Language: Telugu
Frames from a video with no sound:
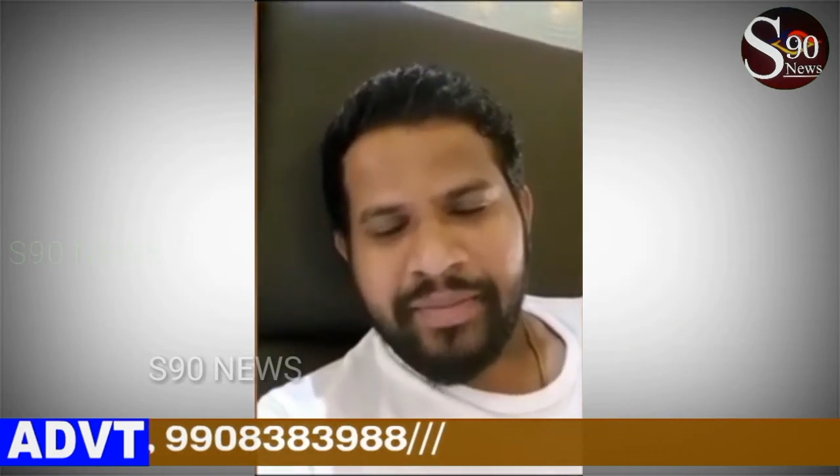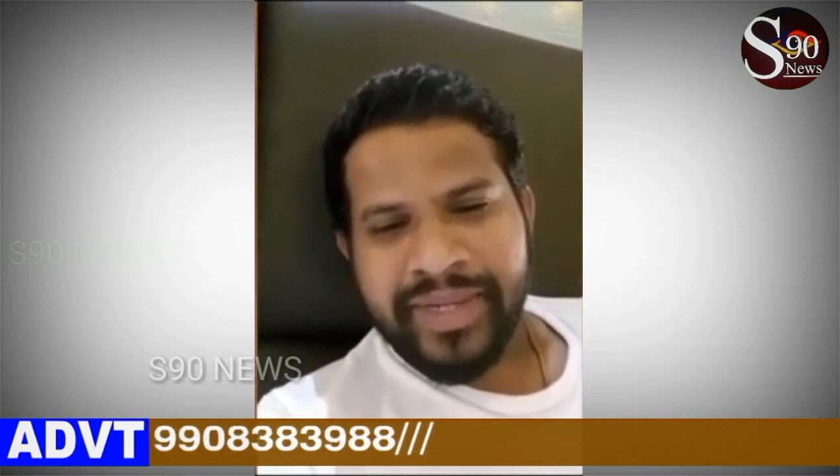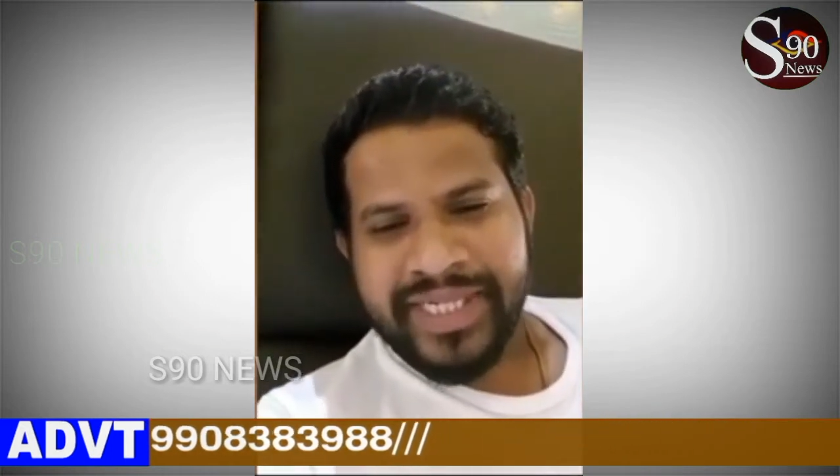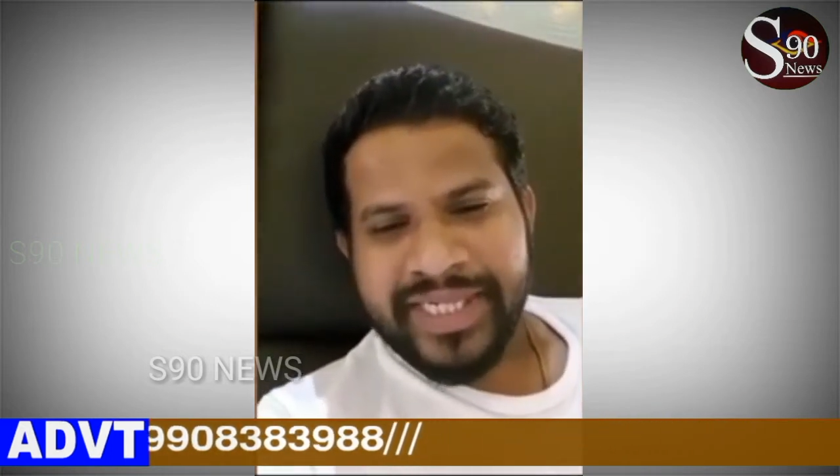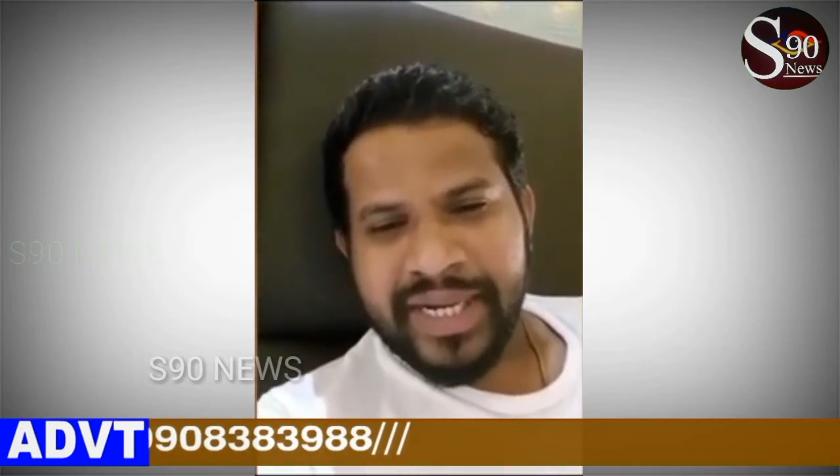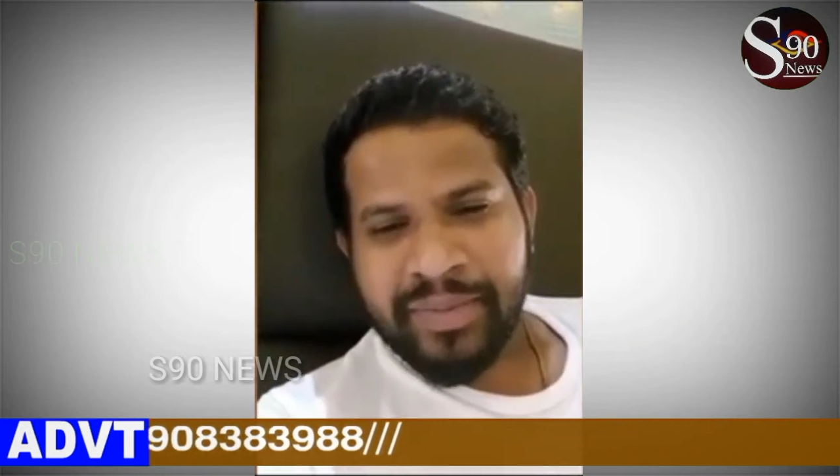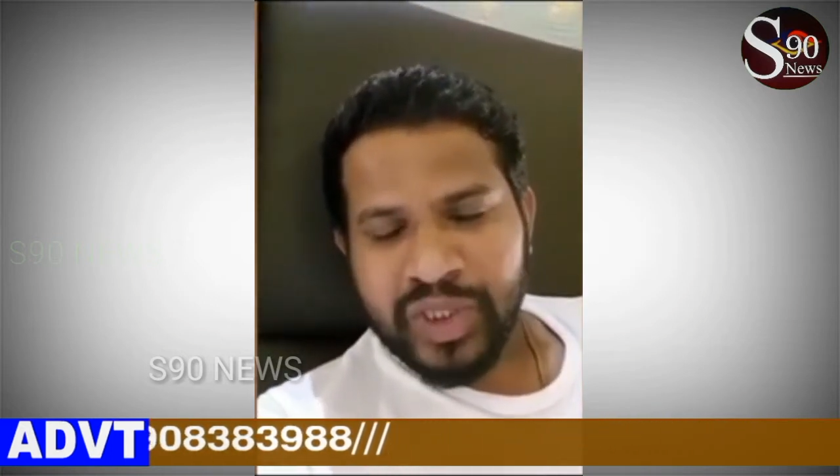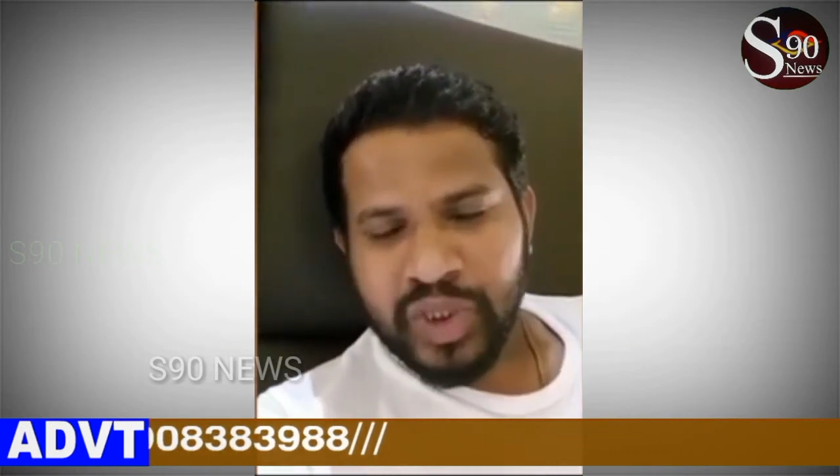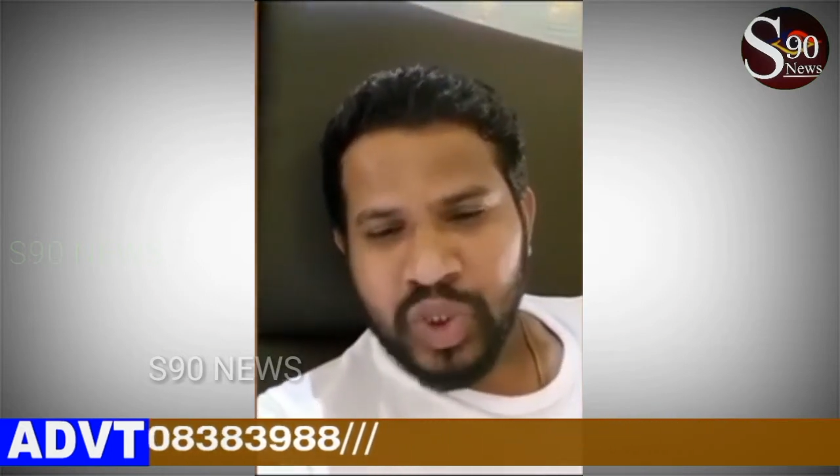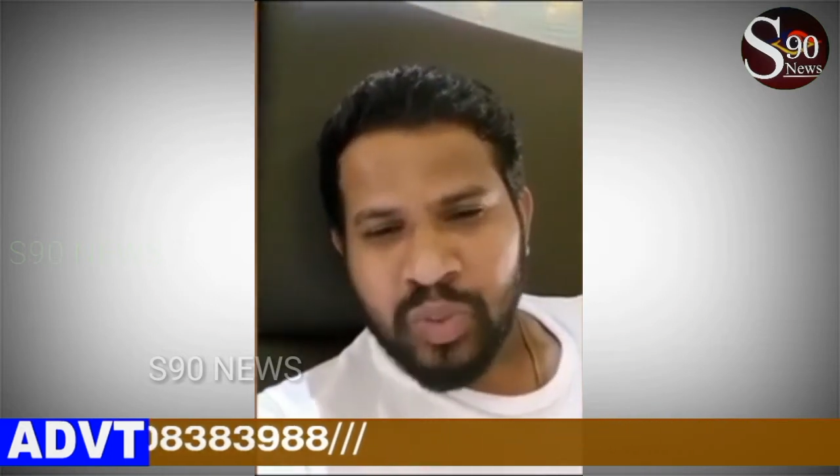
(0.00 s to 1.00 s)
మిస్టర్
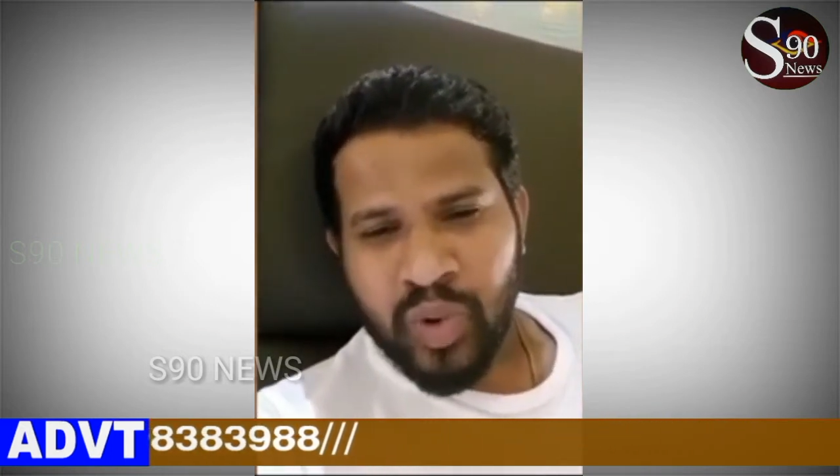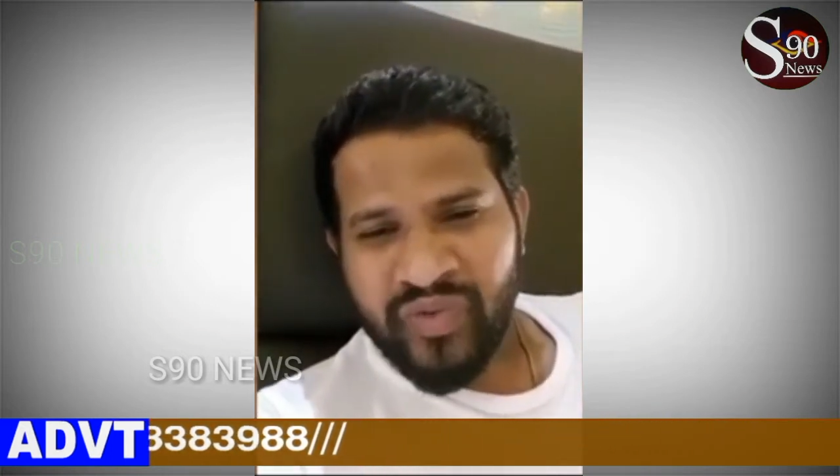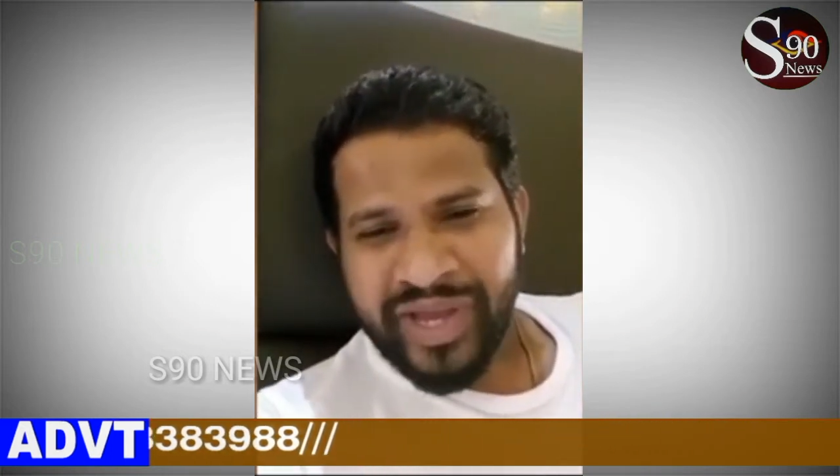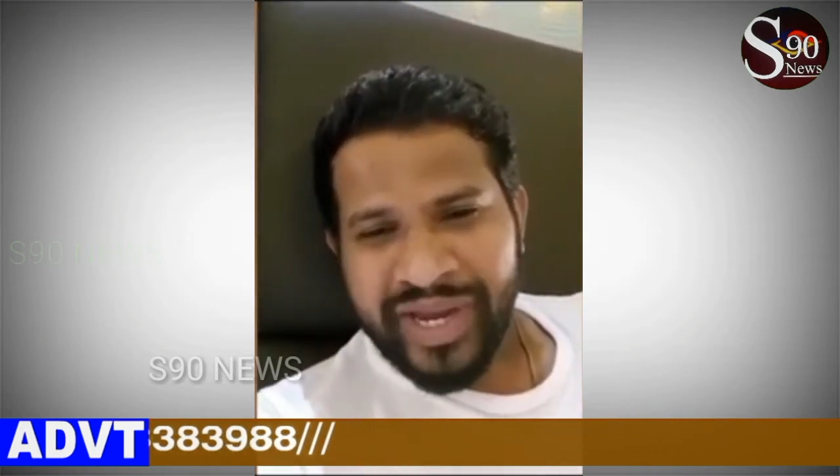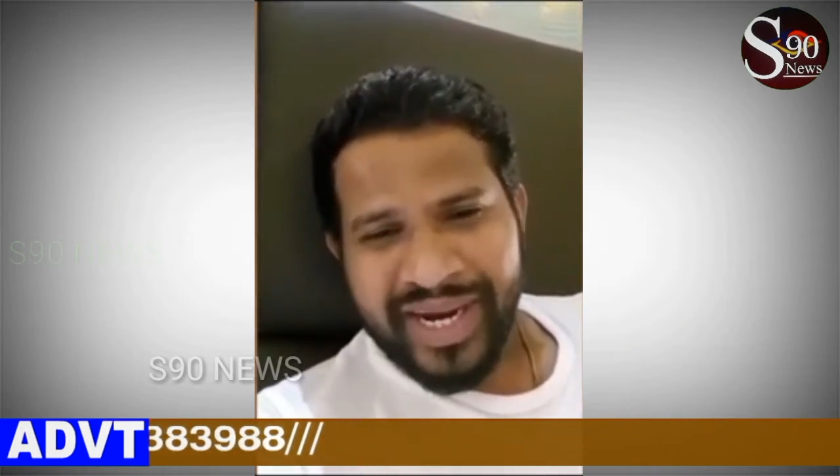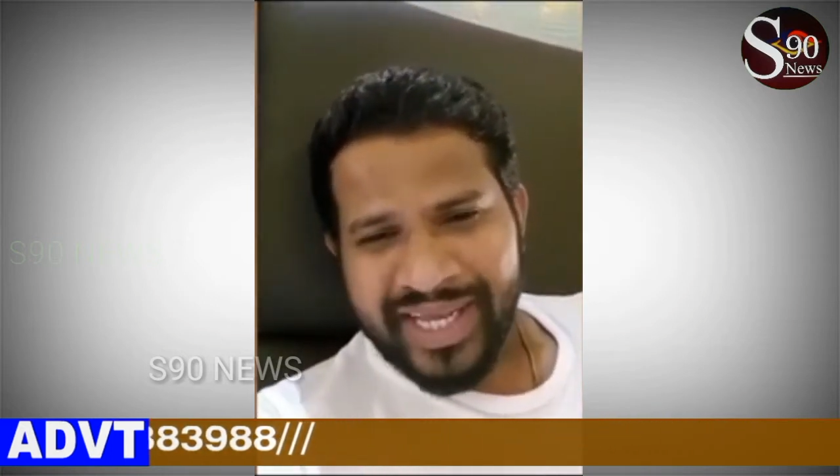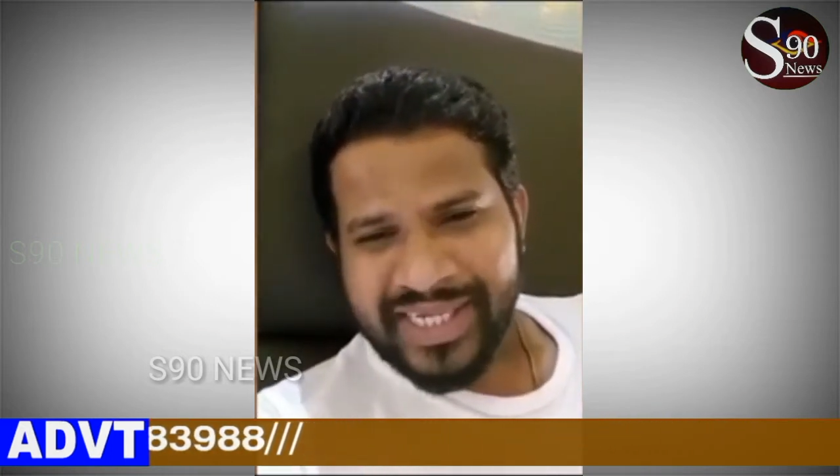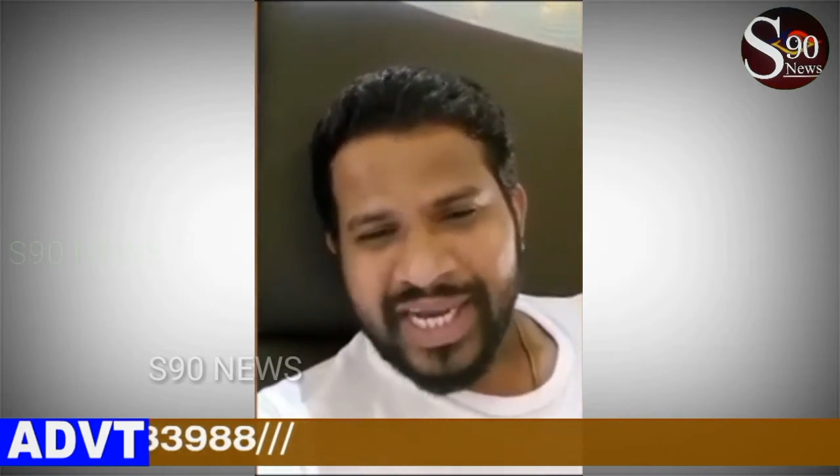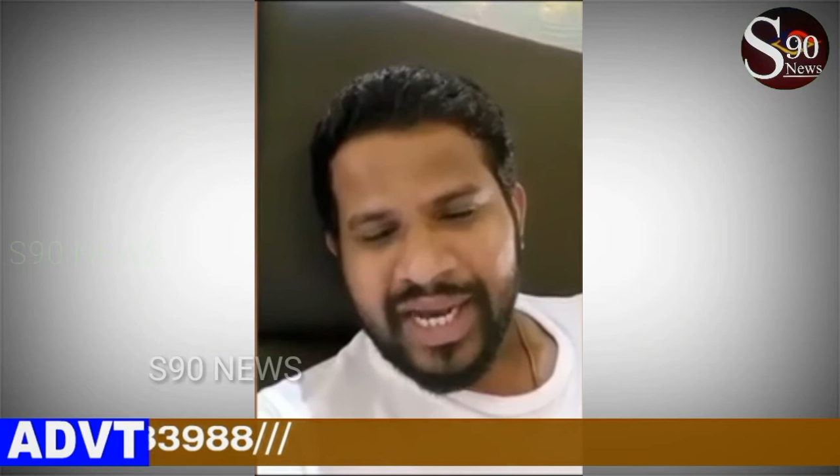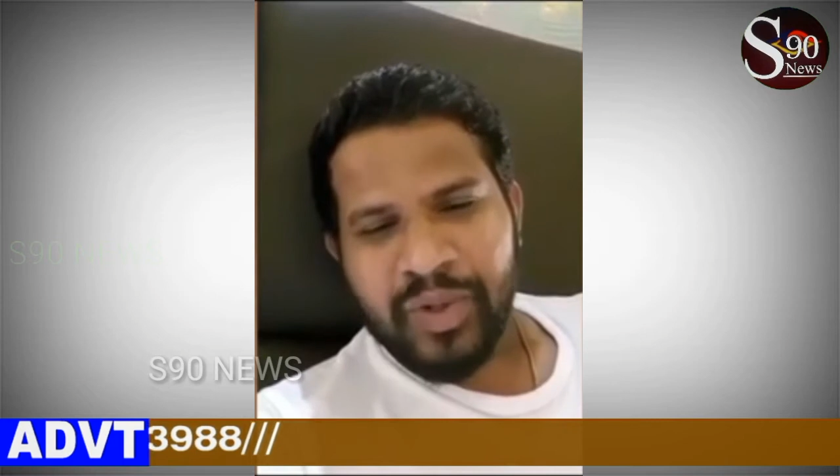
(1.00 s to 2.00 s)
మజ్ను మూవీ రిలీజ్
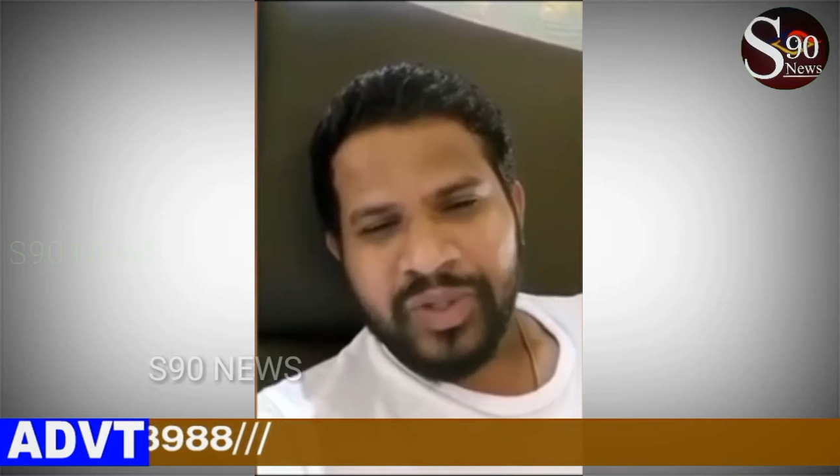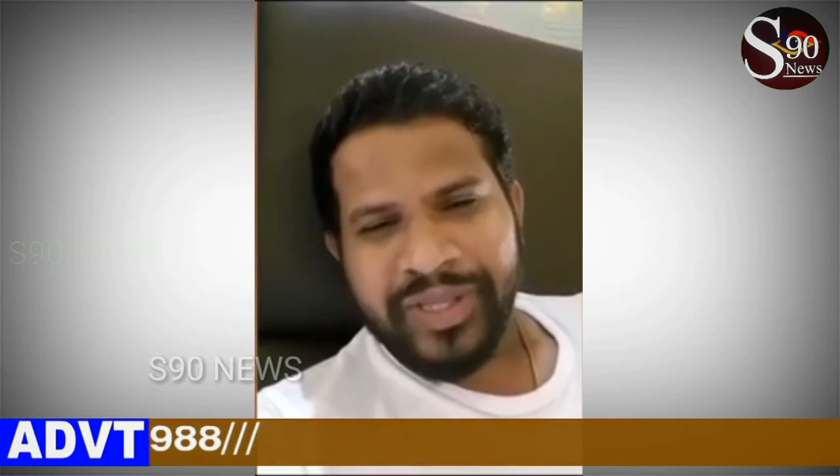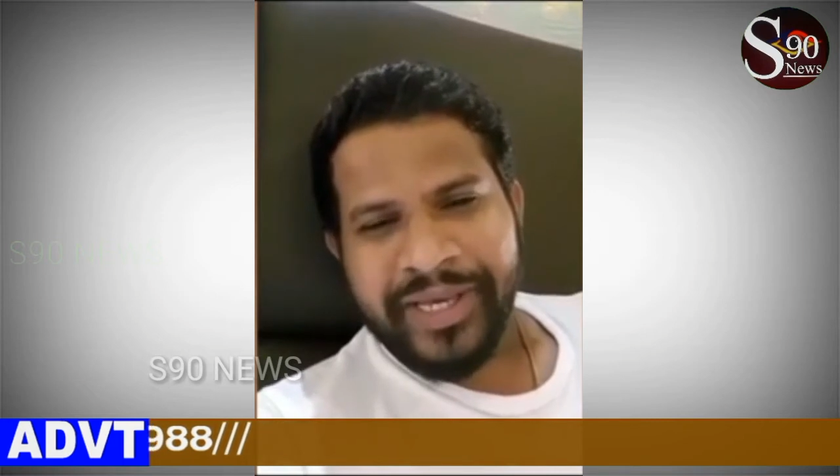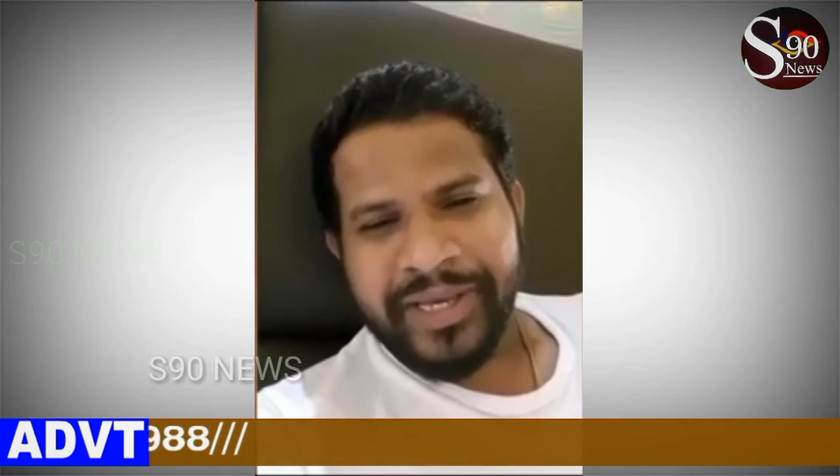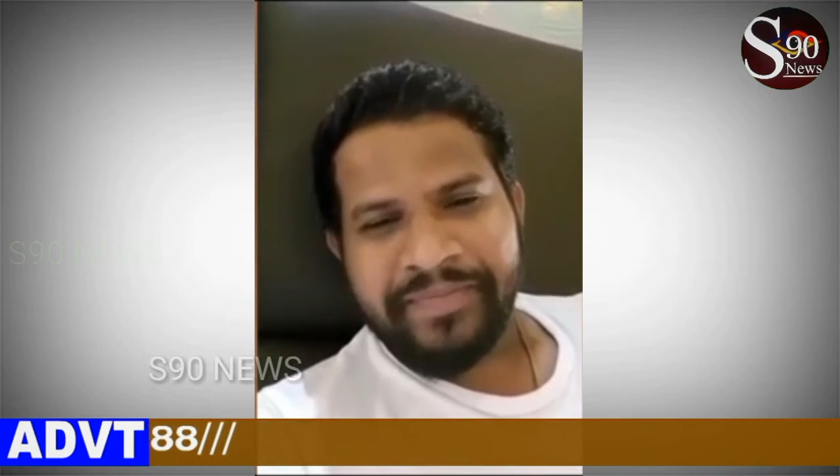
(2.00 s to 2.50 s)
కాబోతుంది